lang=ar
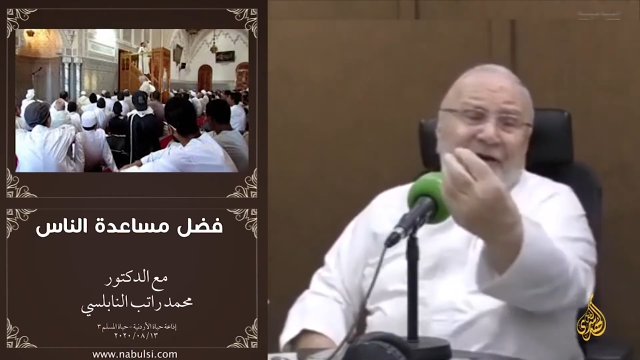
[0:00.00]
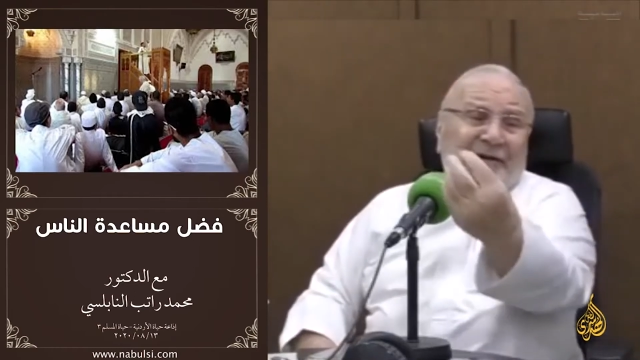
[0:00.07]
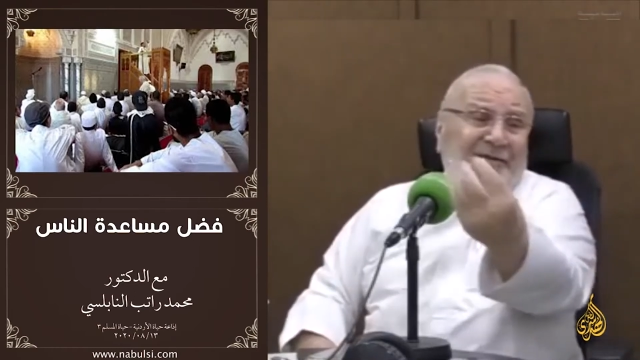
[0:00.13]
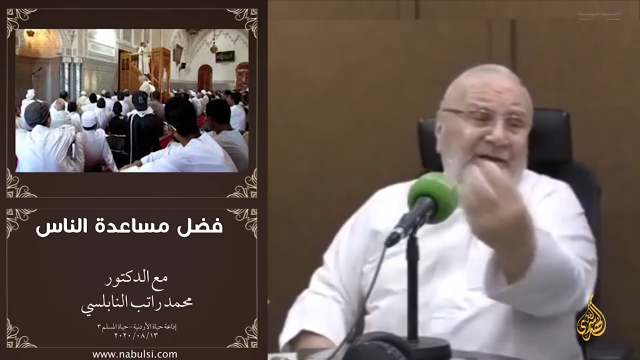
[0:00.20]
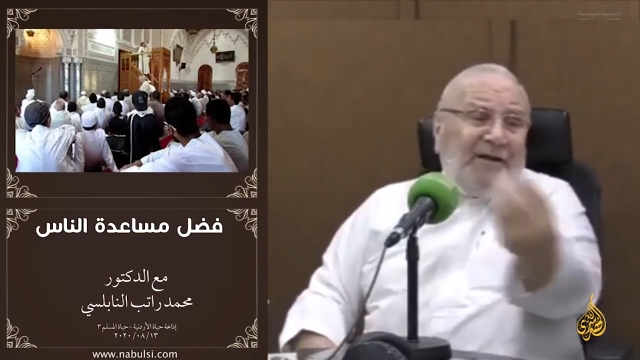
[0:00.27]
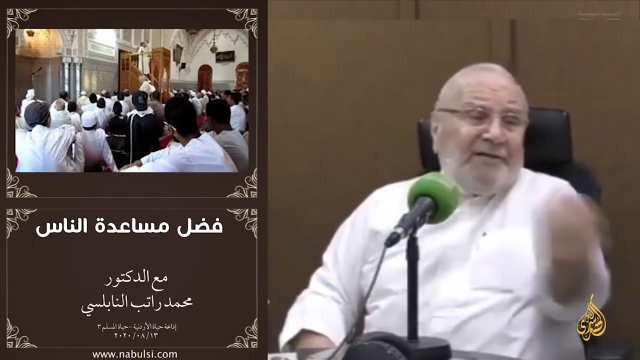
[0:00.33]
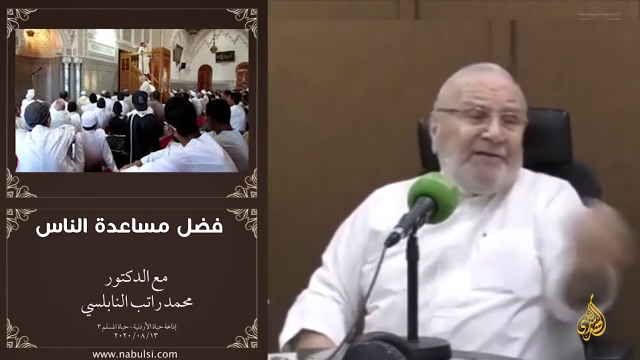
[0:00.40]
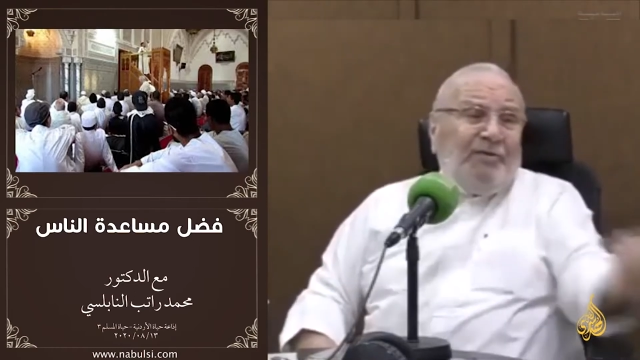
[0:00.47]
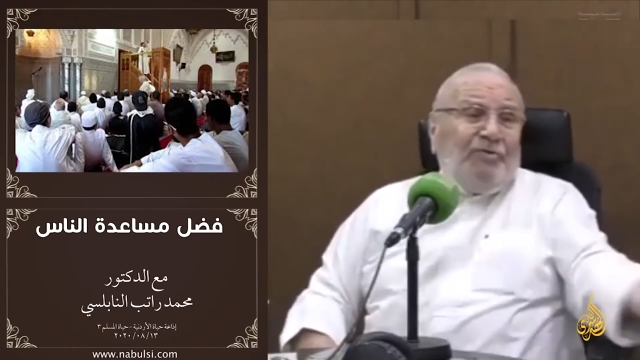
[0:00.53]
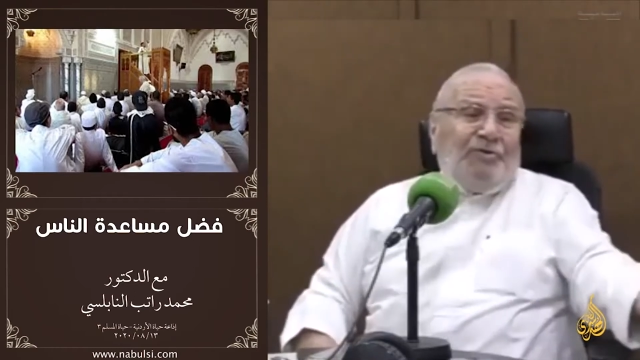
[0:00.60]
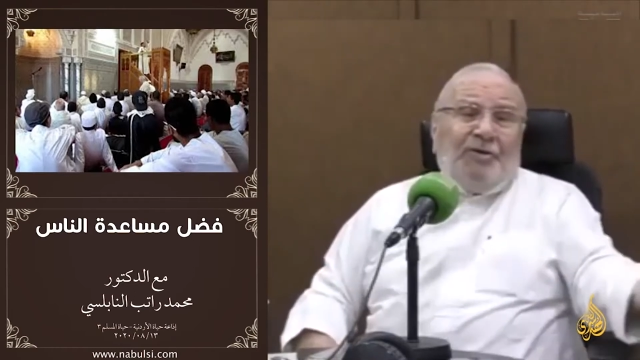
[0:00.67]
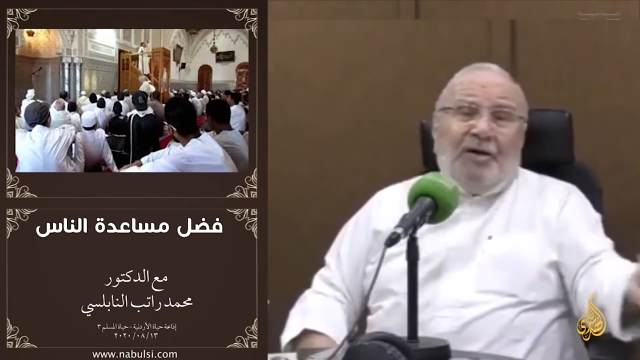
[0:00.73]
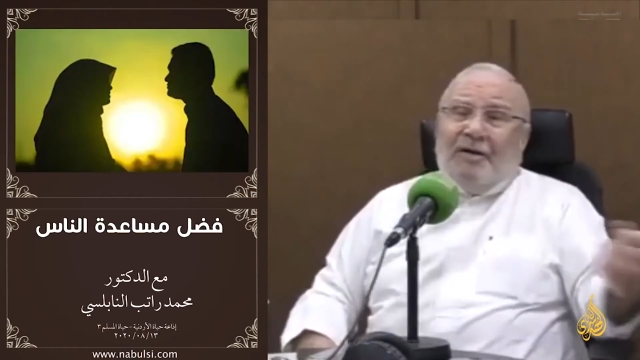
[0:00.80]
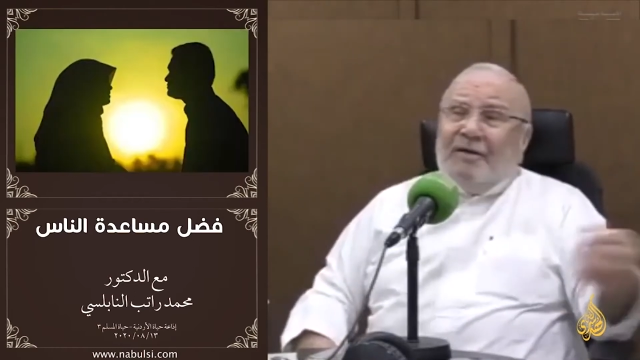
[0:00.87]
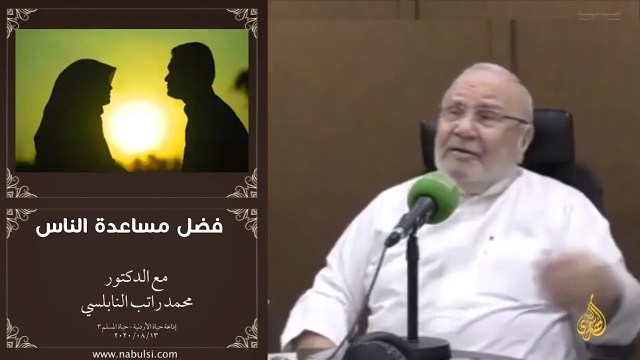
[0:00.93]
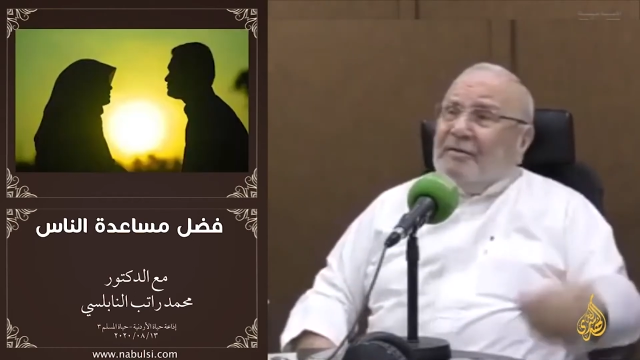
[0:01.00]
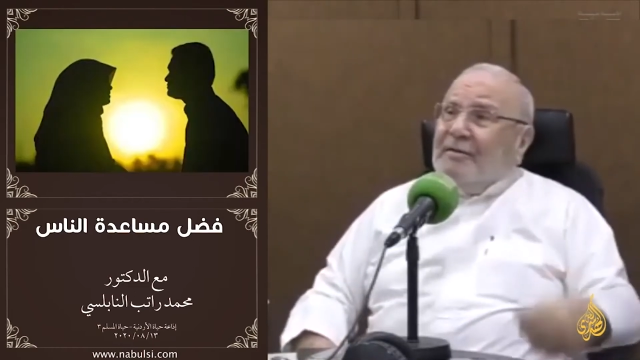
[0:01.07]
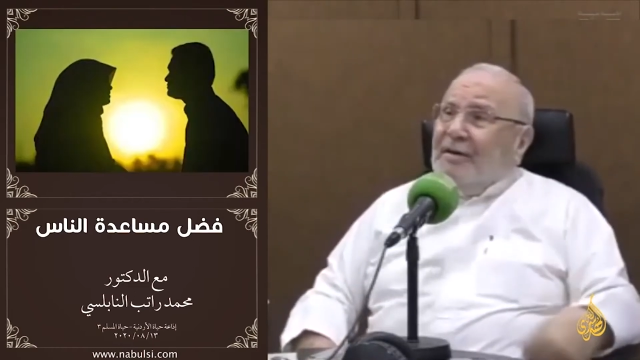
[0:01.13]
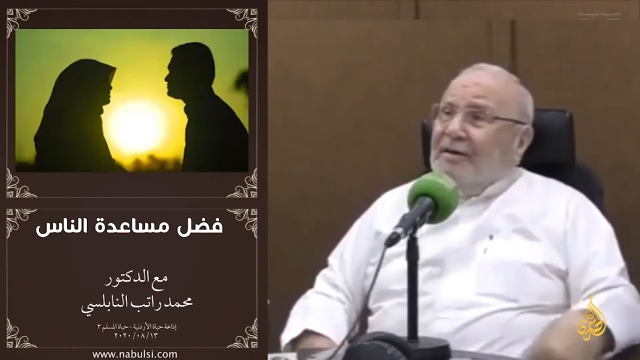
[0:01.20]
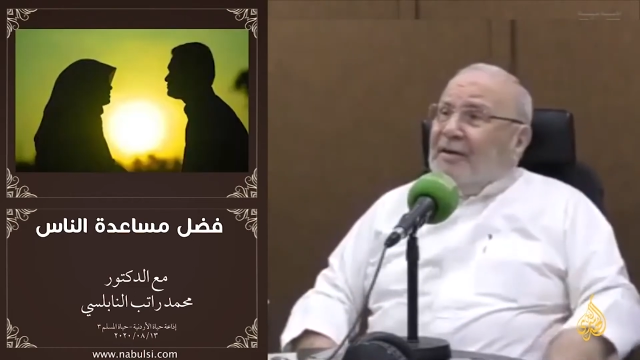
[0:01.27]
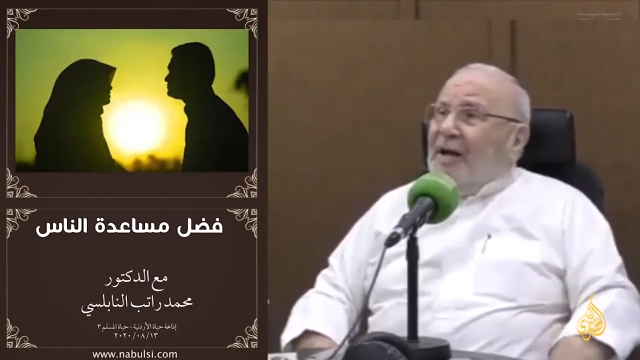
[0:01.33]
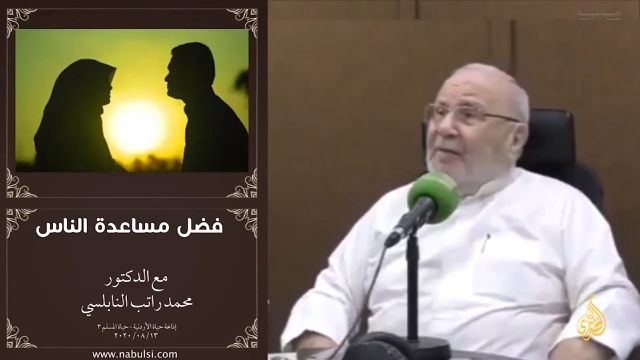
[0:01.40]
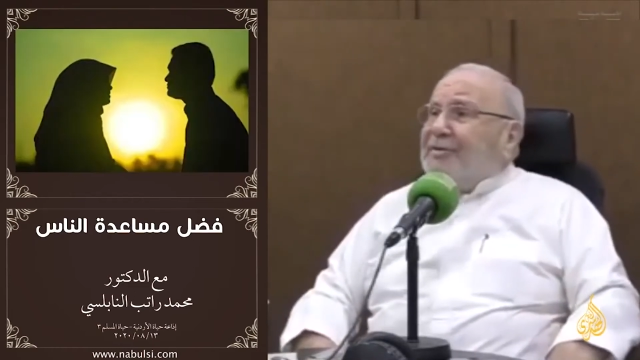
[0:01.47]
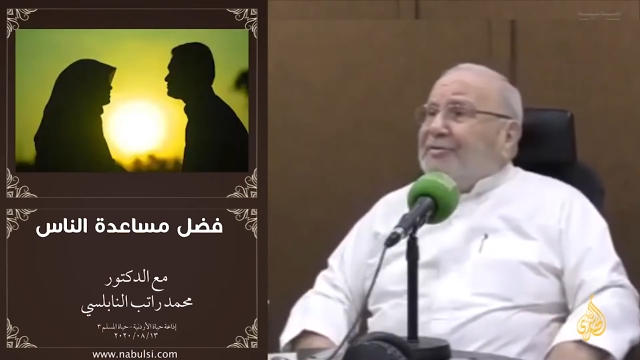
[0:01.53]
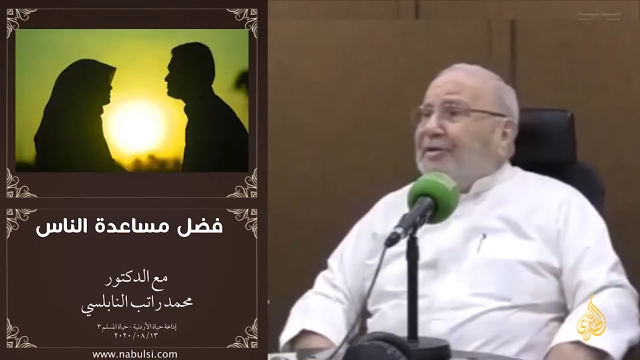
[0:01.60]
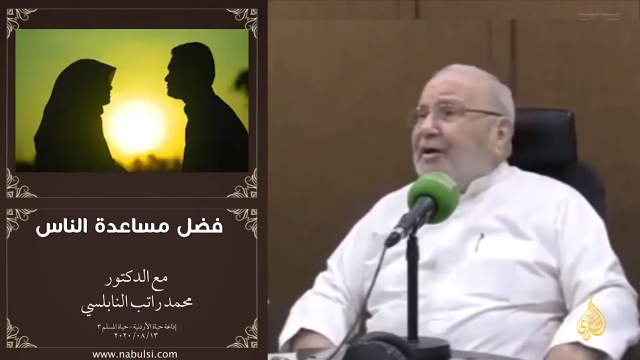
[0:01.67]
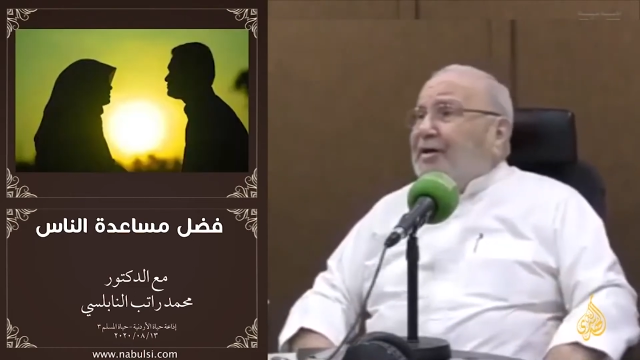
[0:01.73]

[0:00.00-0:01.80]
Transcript: ذكرت لزوجتك هذا